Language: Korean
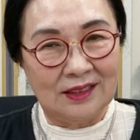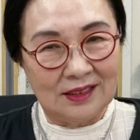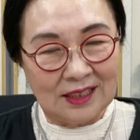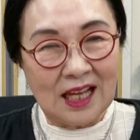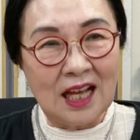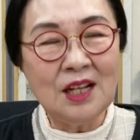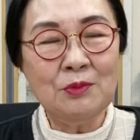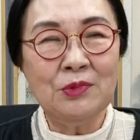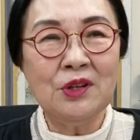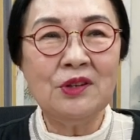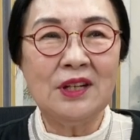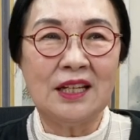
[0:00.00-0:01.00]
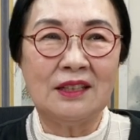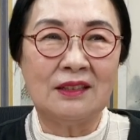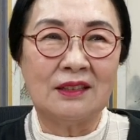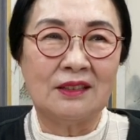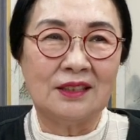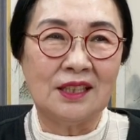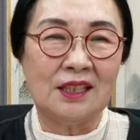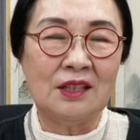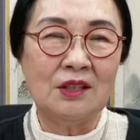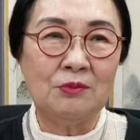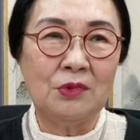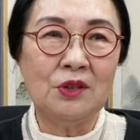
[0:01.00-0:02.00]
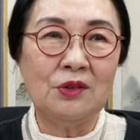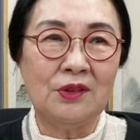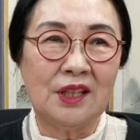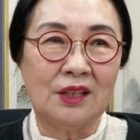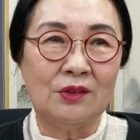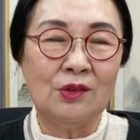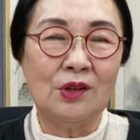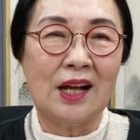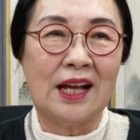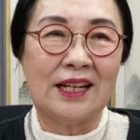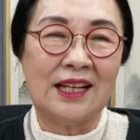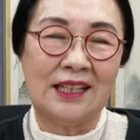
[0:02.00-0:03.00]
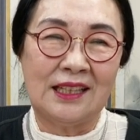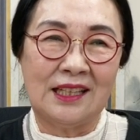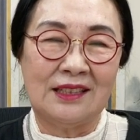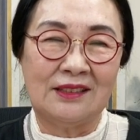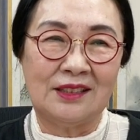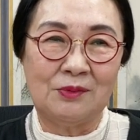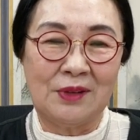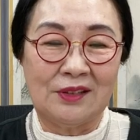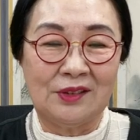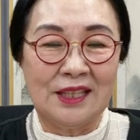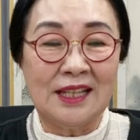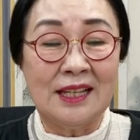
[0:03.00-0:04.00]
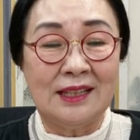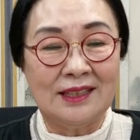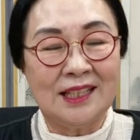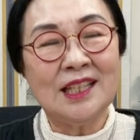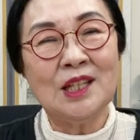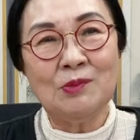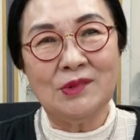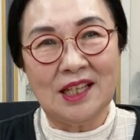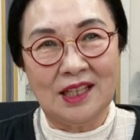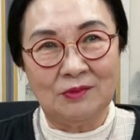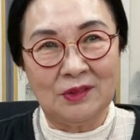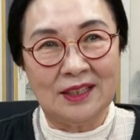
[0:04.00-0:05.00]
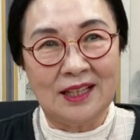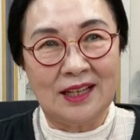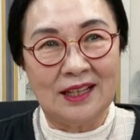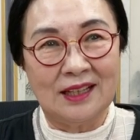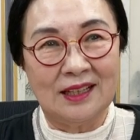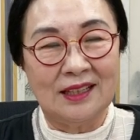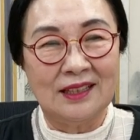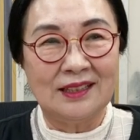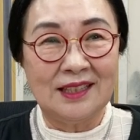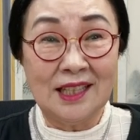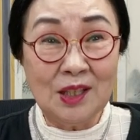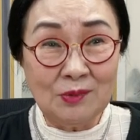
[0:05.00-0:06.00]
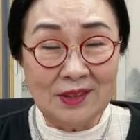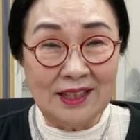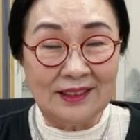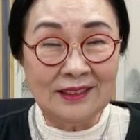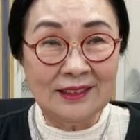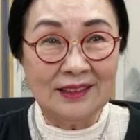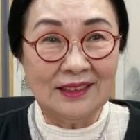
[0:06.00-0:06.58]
잘 표현하는 것이 표현되고 알아야 되는 것이 바로 이 식임새입니다. 식임새는